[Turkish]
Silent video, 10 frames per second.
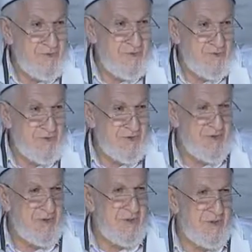uyup
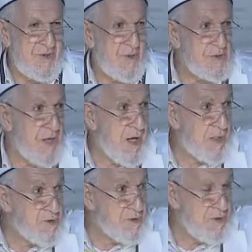duruyor. Demişler
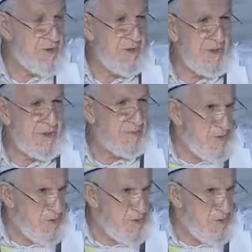aha şu. Bu